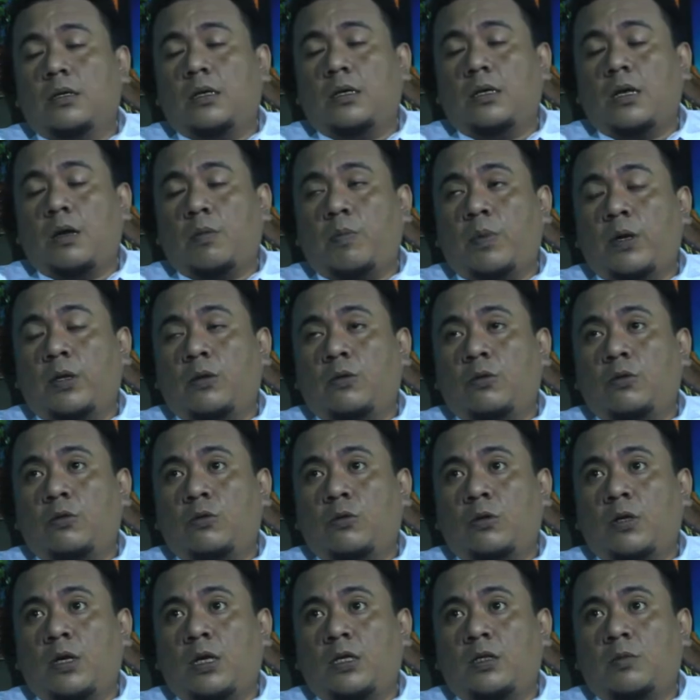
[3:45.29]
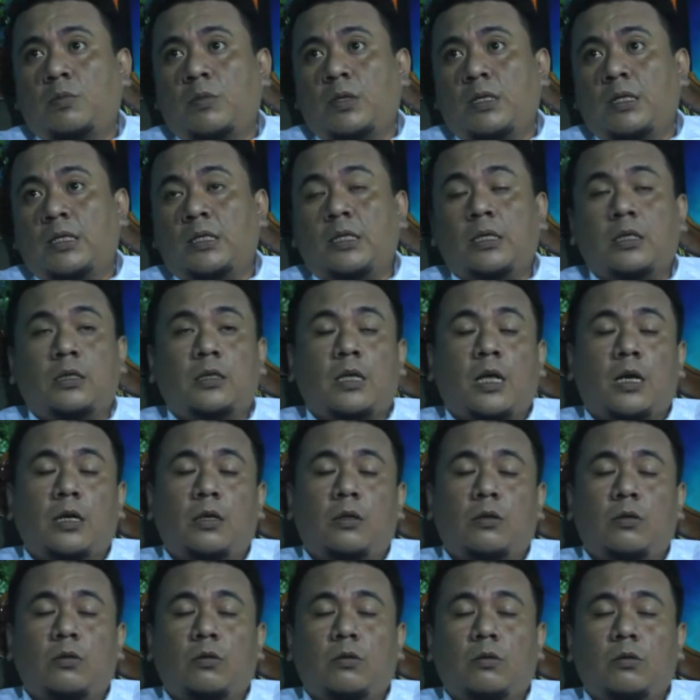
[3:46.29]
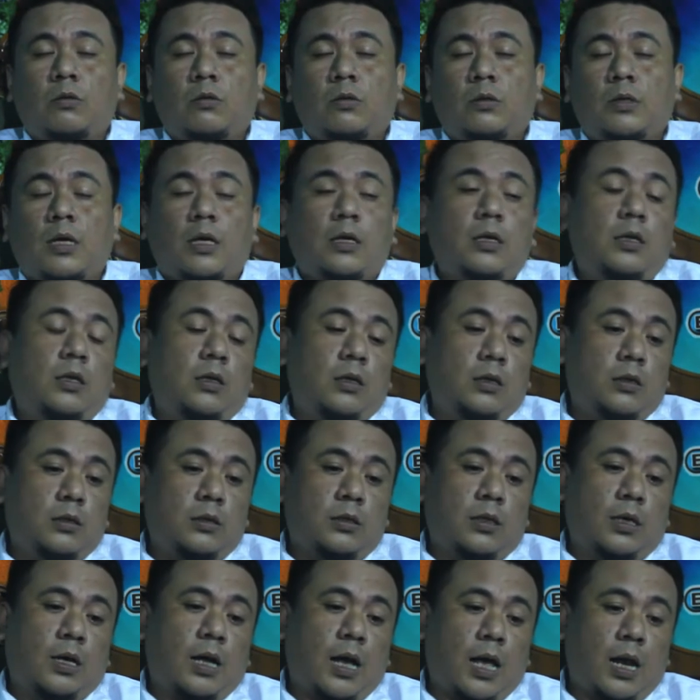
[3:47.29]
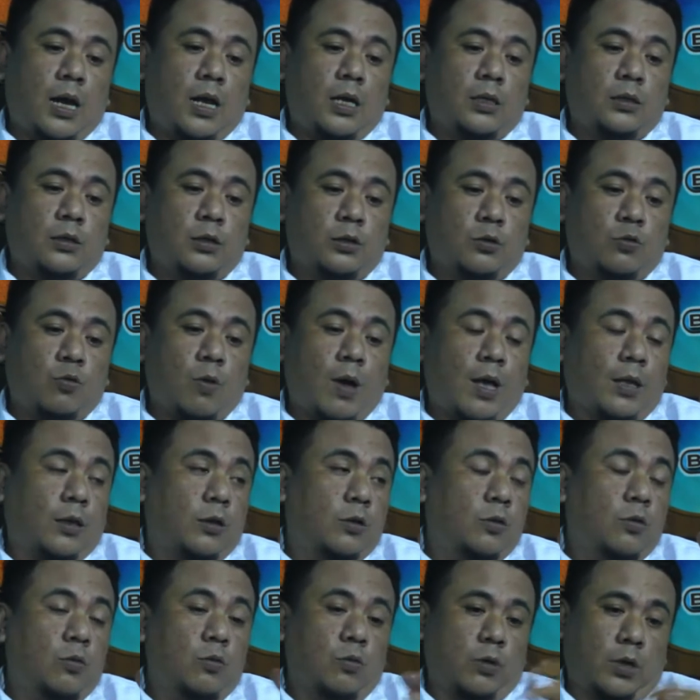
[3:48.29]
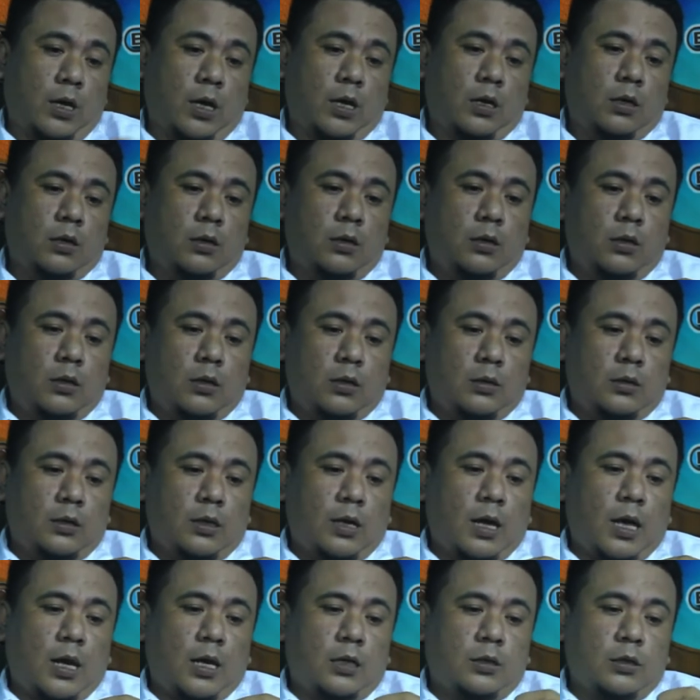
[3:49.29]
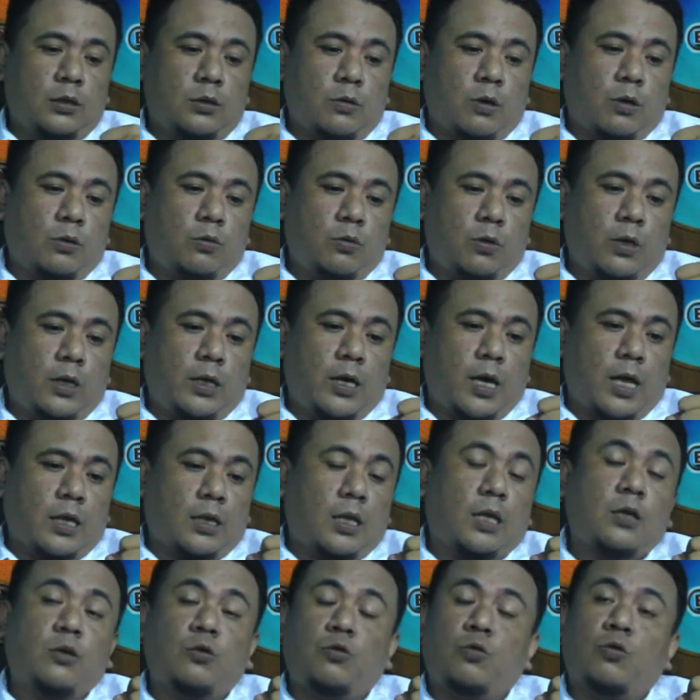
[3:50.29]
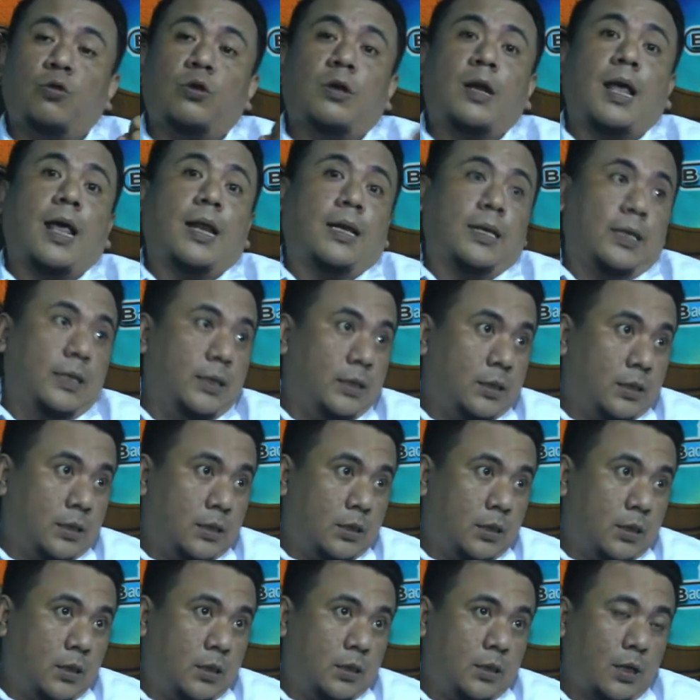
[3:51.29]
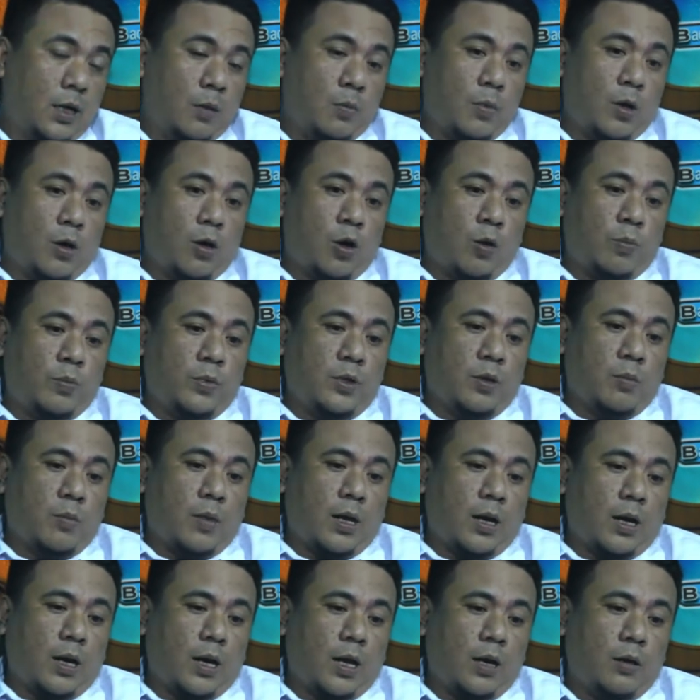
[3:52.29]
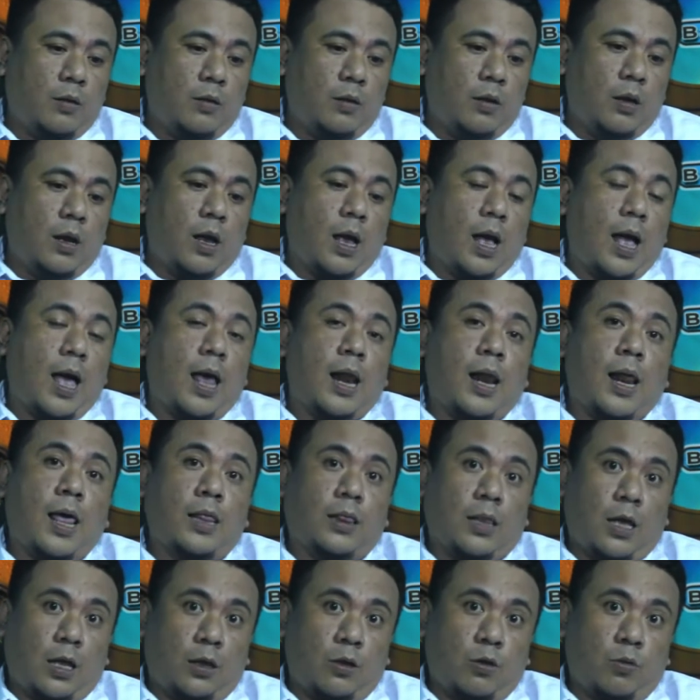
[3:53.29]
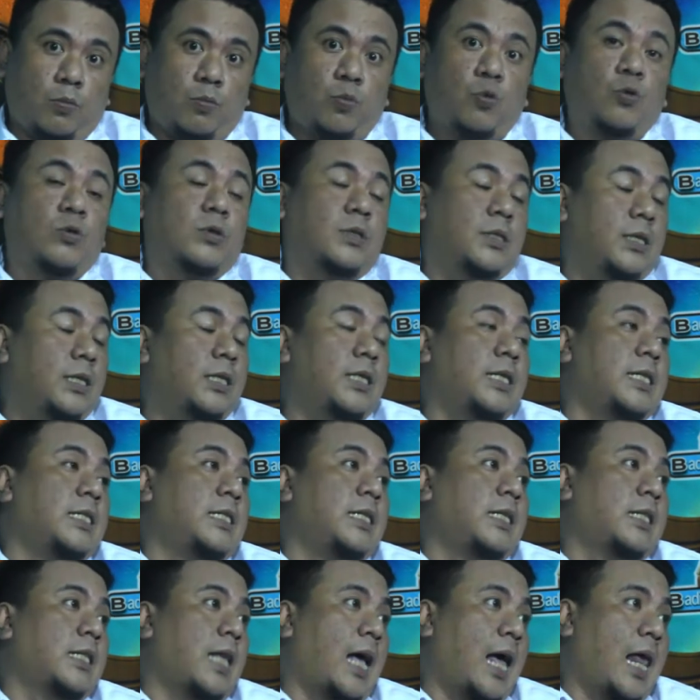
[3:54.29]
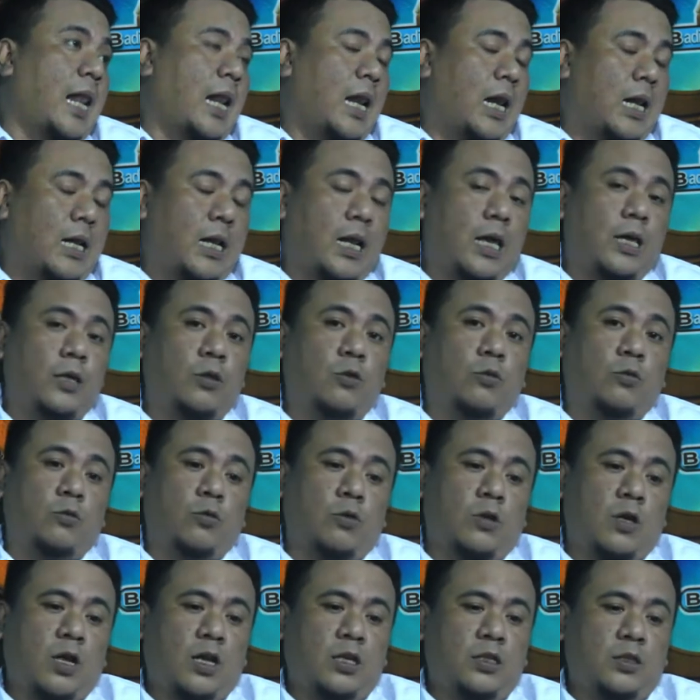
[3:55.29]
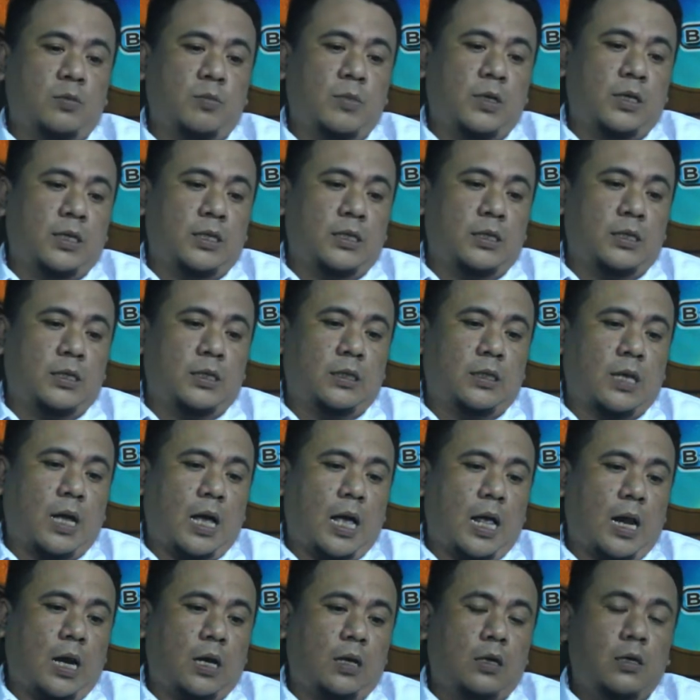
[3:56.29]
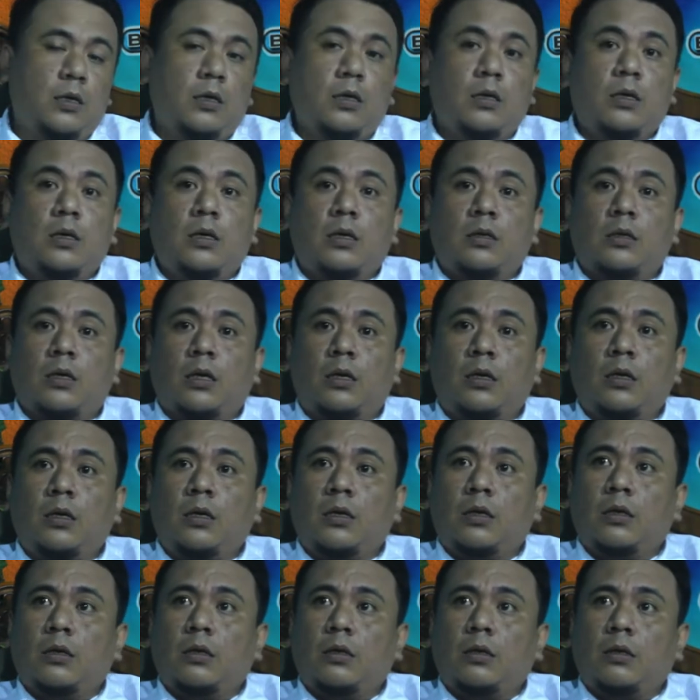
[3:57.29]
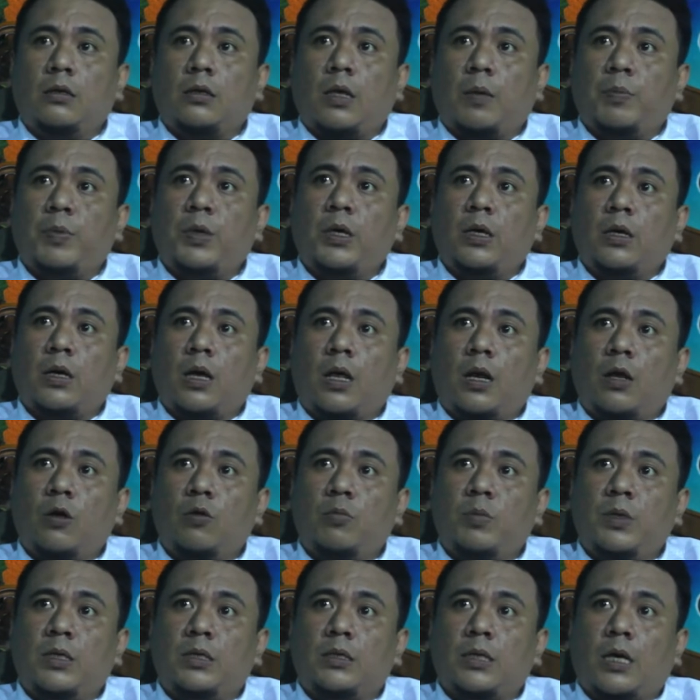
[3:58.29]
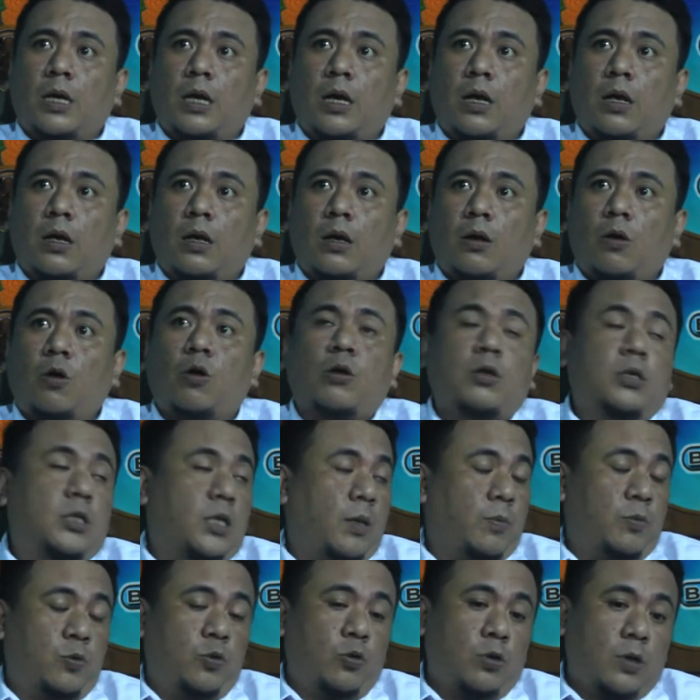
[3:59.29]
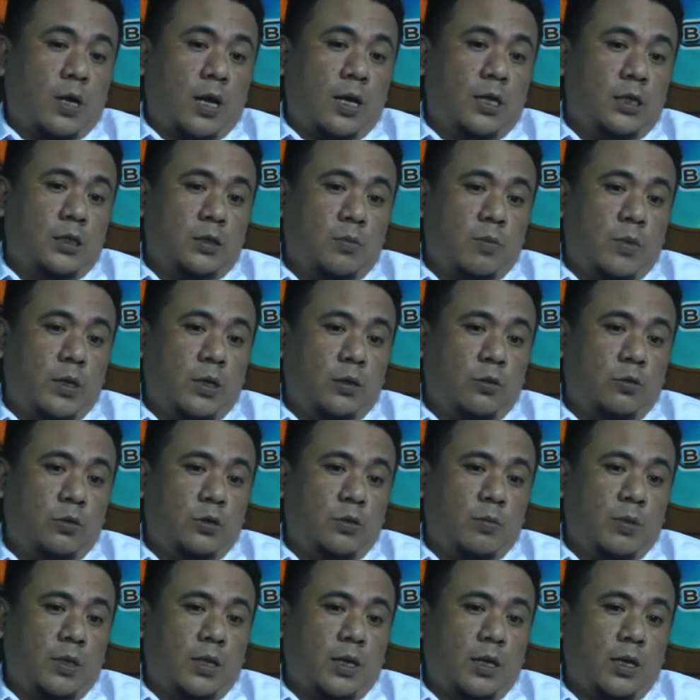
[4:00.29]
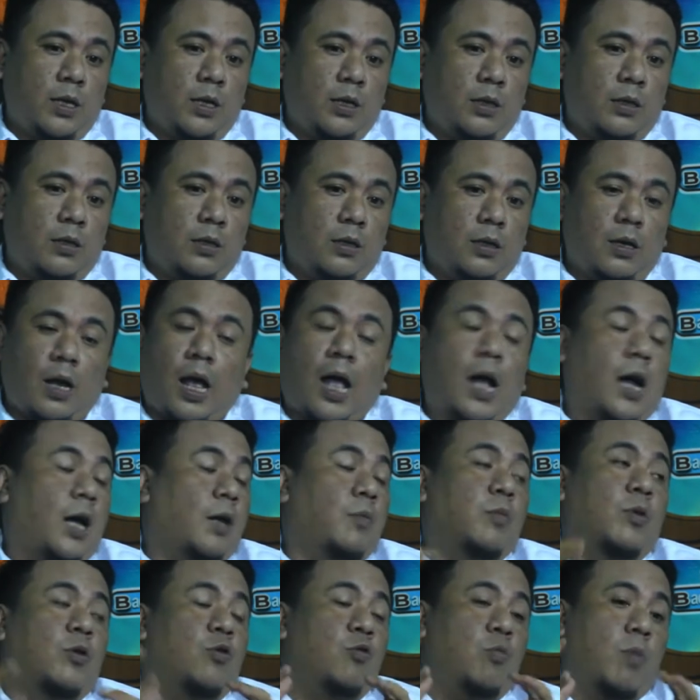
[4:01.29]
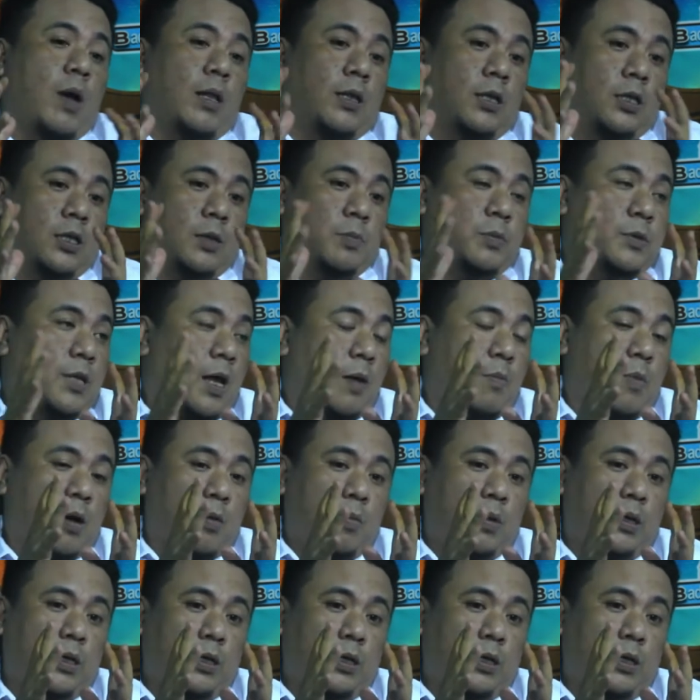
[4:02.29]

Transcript: Jadi apa itu jurnalisme digital itu? Jadi segala sesuatu ya segala sesuatu kegiatan jurnalis yang mengoptimalkan alat atau fungsi digital. Nah, itu jurnalisme digital. Jadi, tapi kalau bicara konsep jurnalisme itu sebenarnya nggak akan berubah, tetap sama.